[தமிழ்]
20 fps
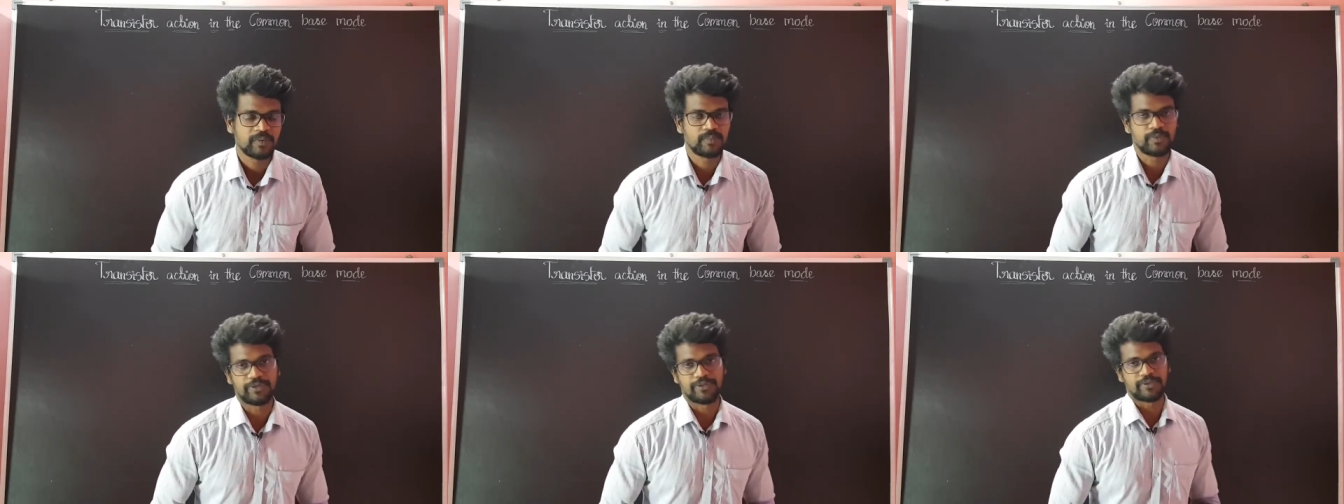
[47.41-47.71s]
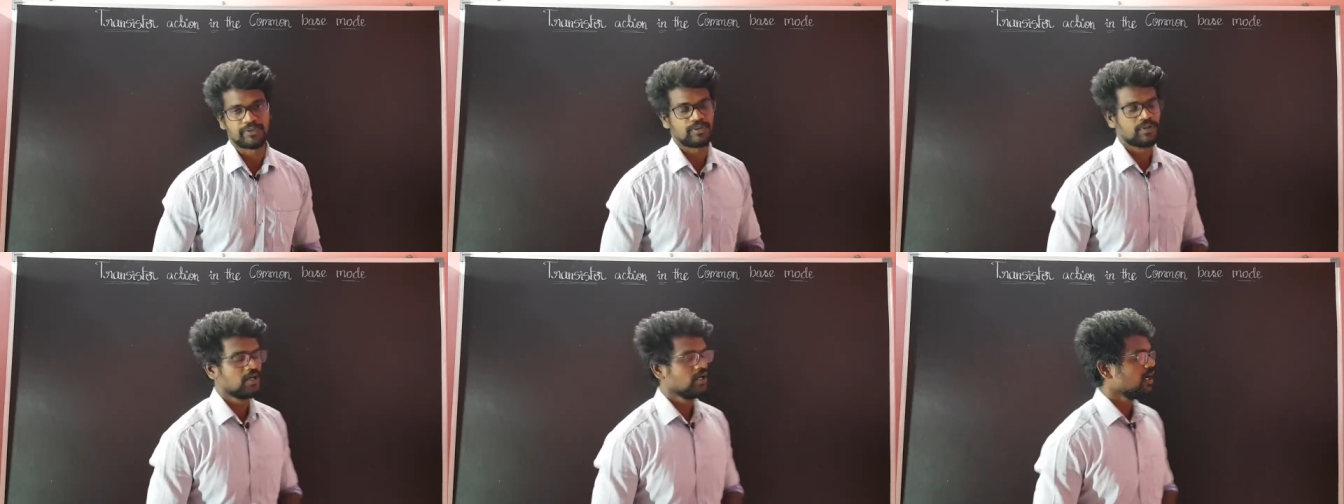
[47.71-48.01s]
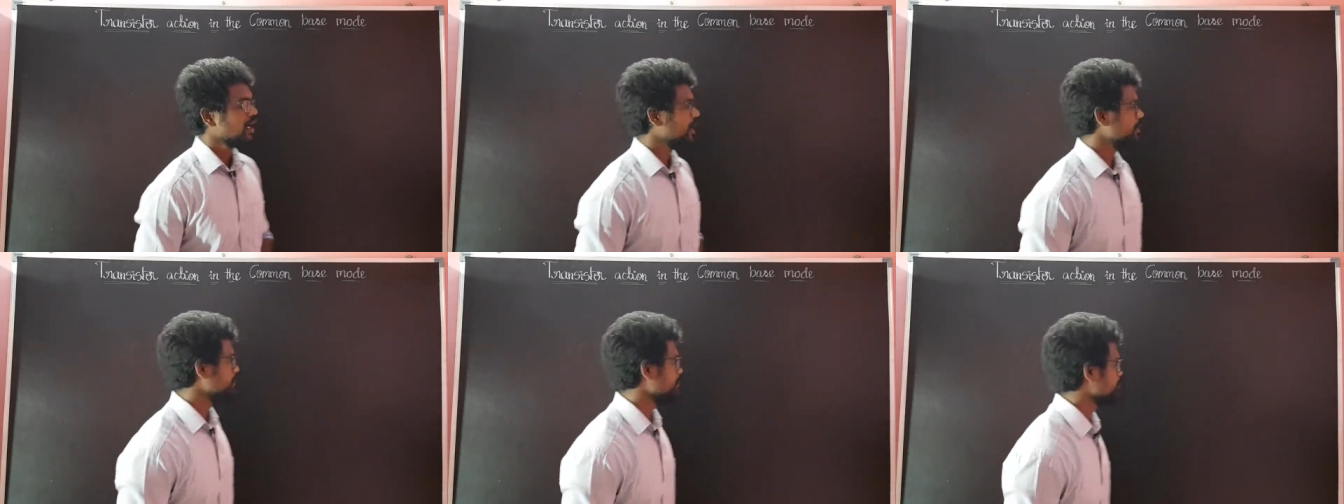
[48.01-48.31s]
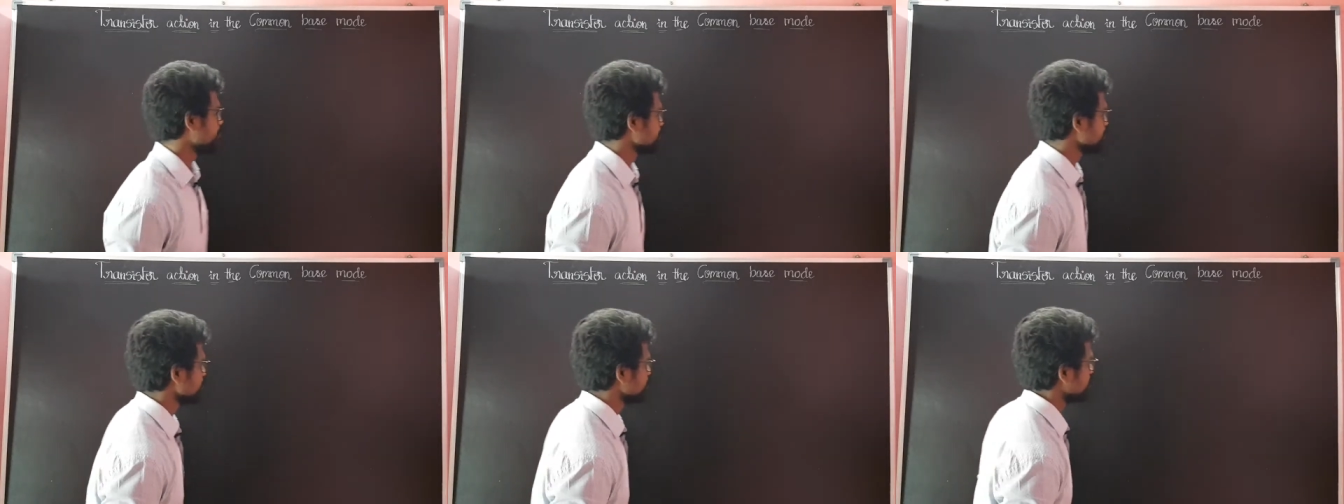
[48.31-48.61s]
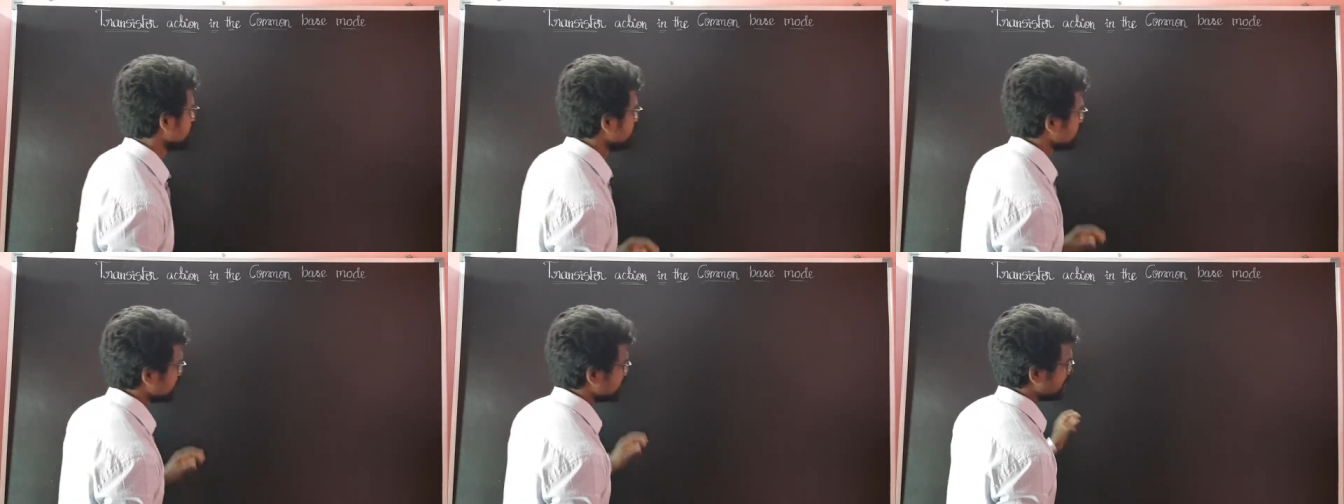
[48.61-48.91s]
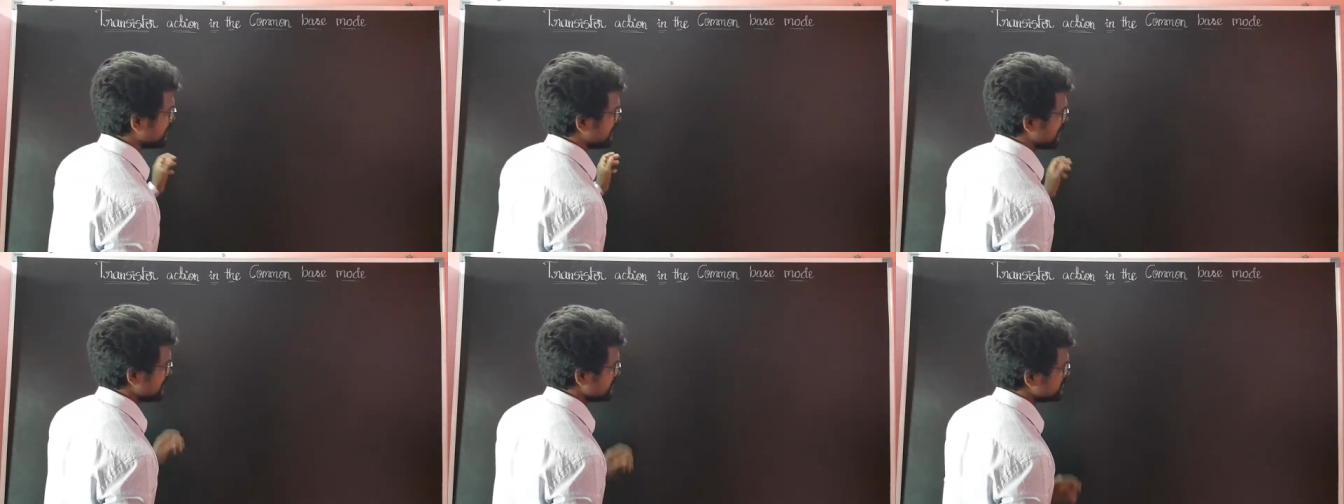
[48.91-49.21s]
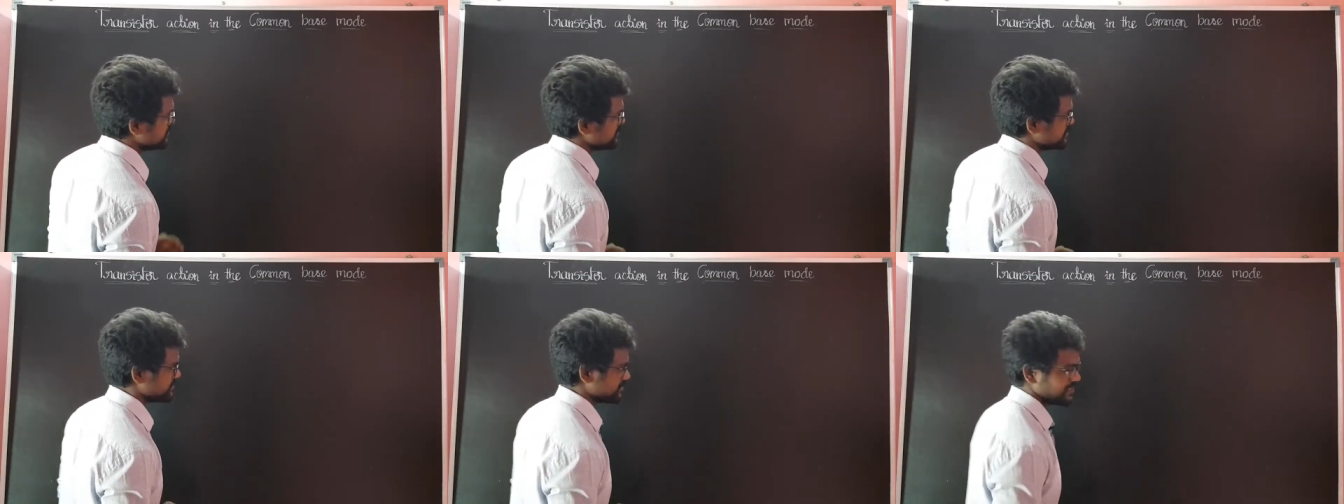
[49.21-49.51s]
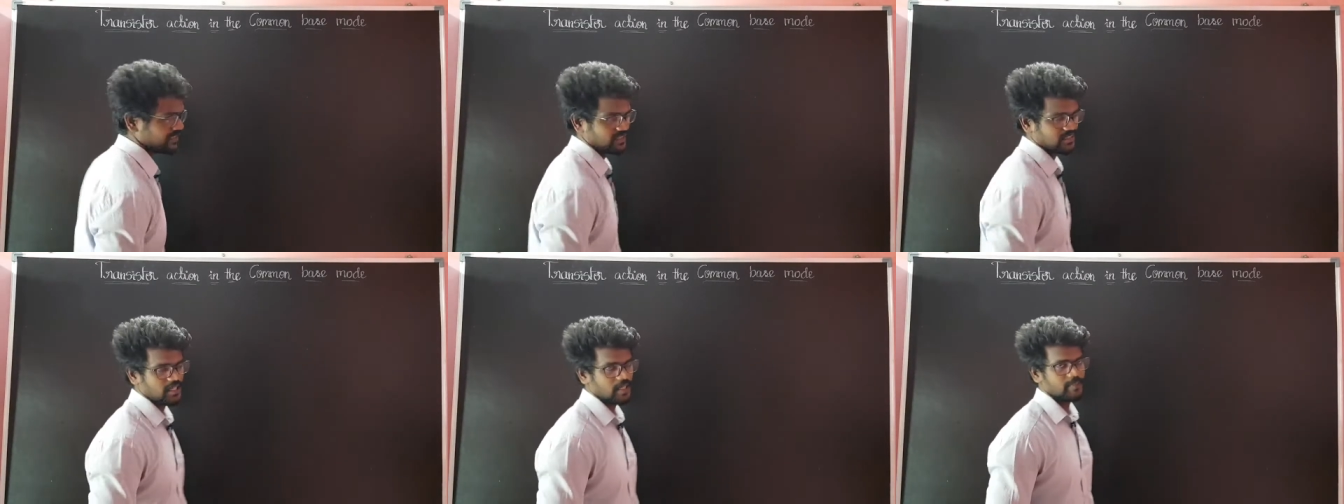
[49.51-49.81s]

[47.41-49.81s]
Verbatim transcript: புரியும் அப்போ பொதுவாக நம்ம டிரான்சிஸ்டர்